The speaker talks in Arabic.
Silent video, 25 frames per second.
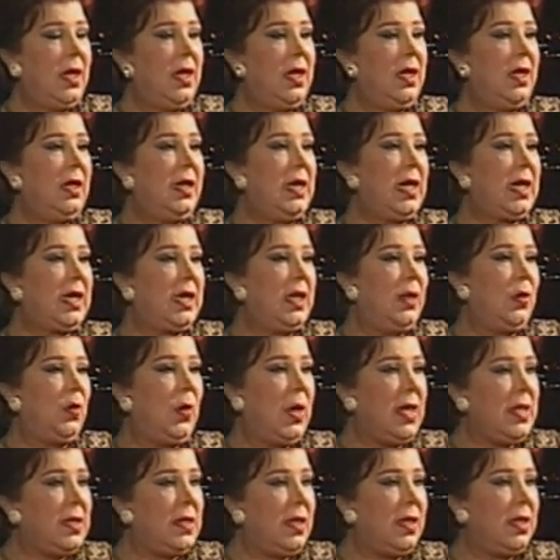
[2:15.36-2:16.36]
لكن
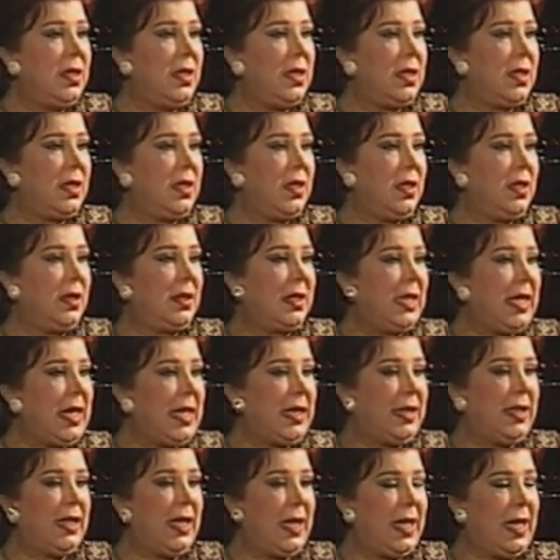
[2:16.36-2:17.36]
وانس ان
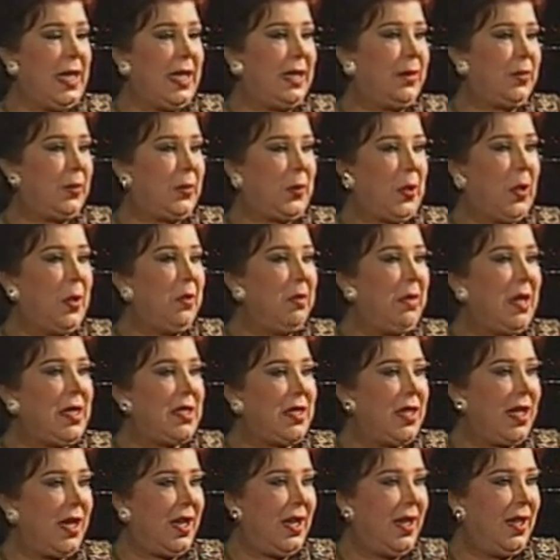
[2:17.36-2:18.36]
الثلاث دقات بتوع
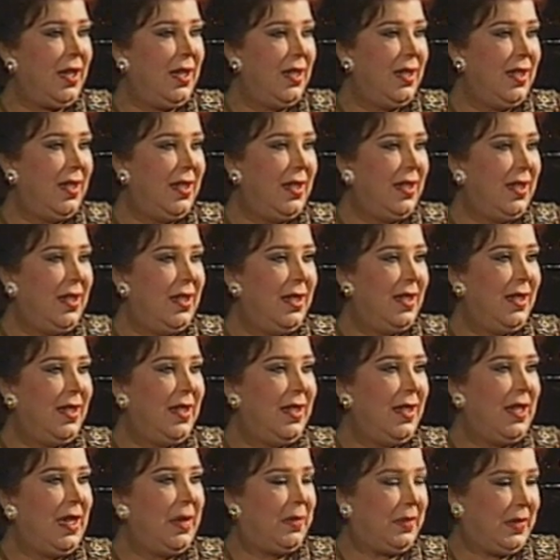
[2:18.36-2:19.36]
المسرح
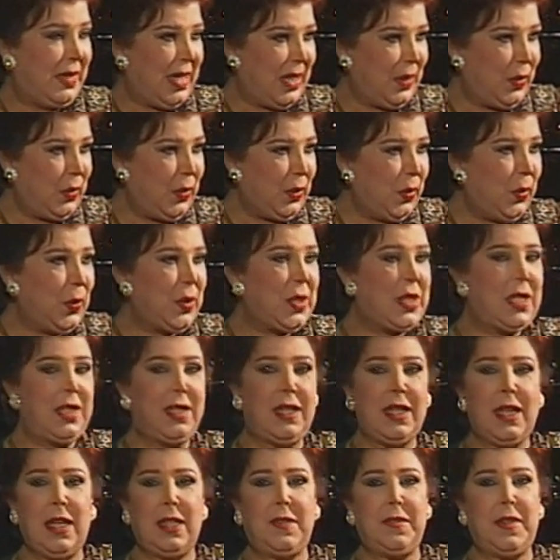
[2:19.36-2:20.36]
ابتدوا
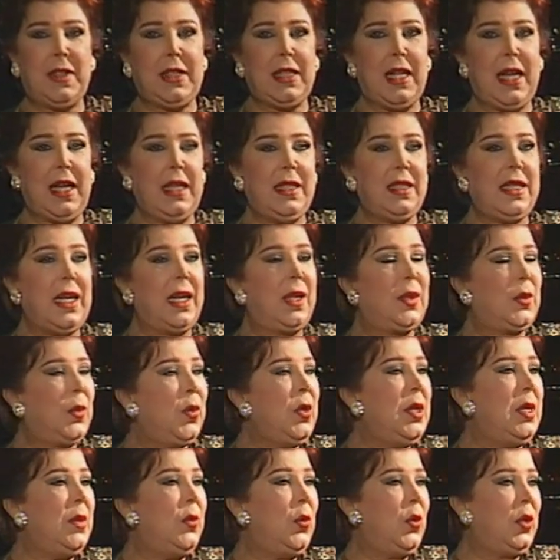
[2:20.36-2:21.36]
والستارة اتفتحت
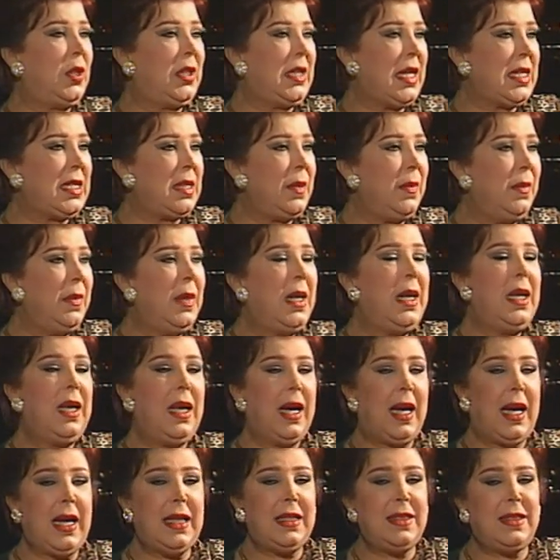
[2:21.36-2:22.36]
الكل ملتزم
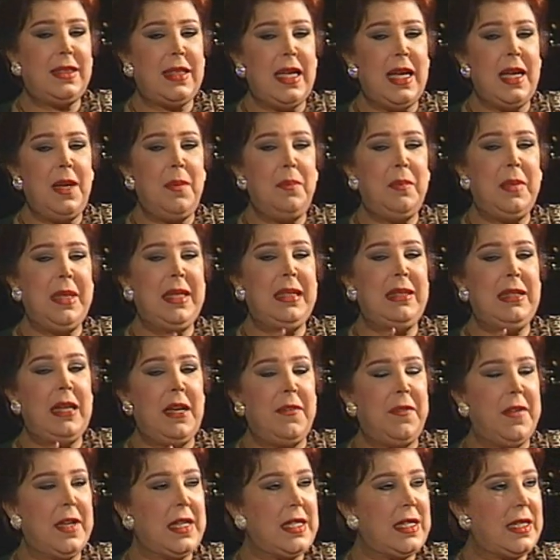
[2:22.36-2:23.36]
حتى
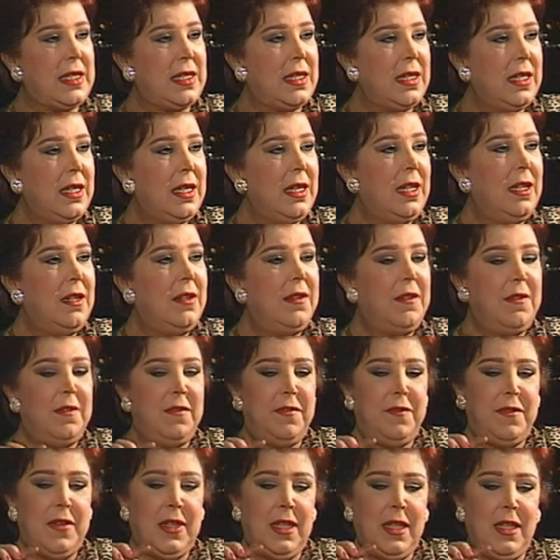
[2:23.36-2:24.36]
بالنفس
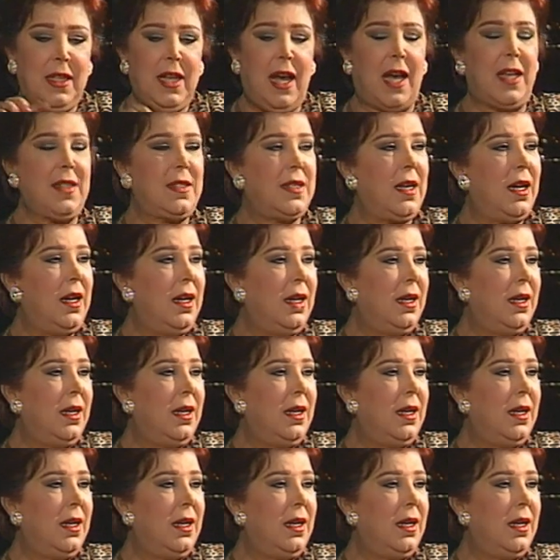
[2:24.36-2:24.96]
في اللحظة